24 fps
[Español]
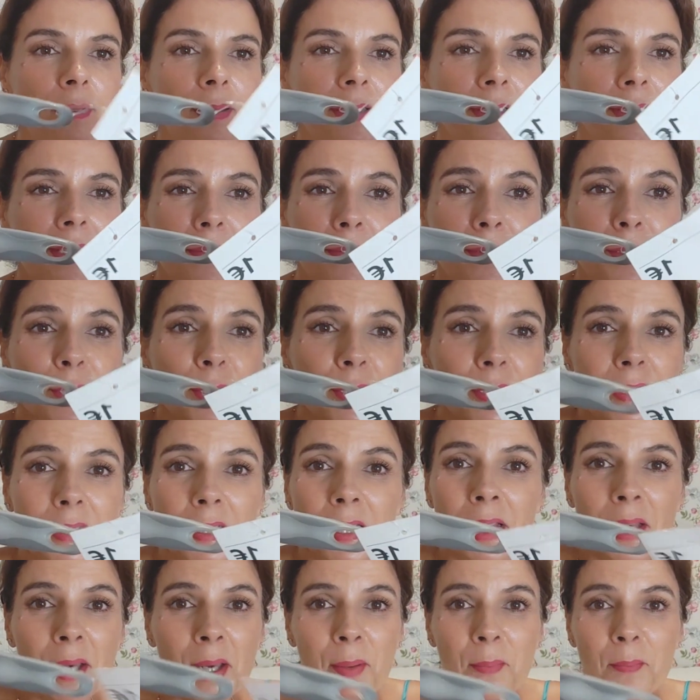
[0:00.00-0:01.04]
estaban,
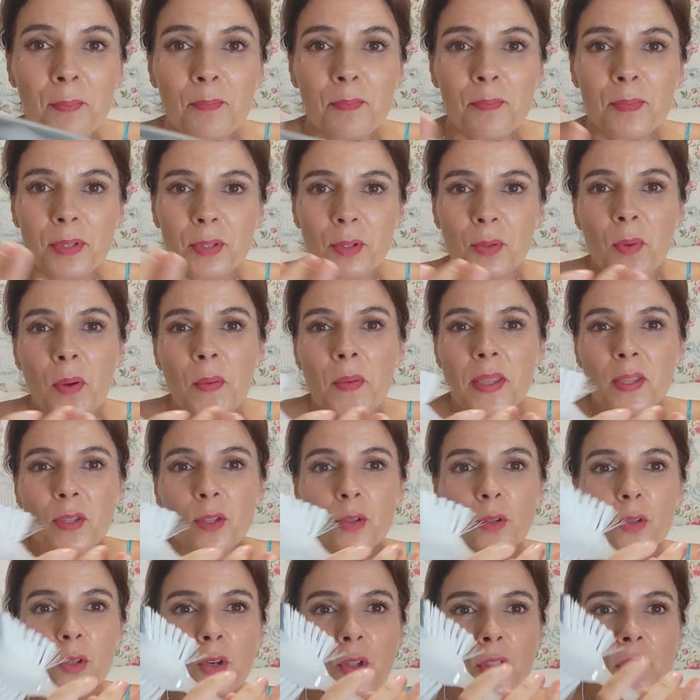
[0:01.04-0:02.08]
estuve
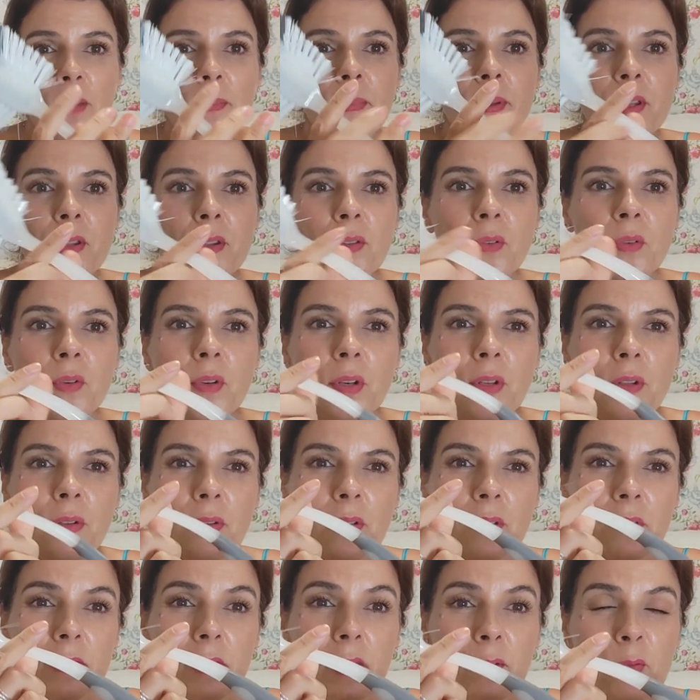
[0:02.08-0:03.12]
viendo todos los cepillos de
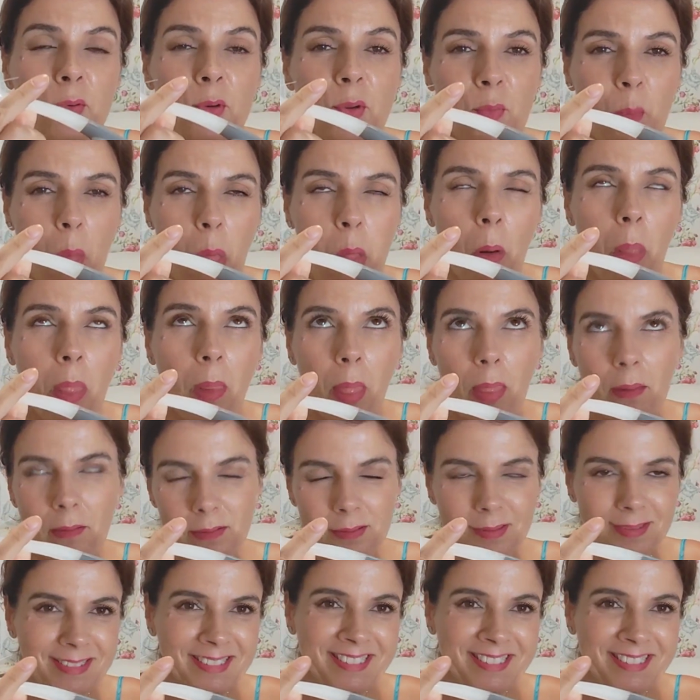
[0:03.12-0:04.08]
un, de un,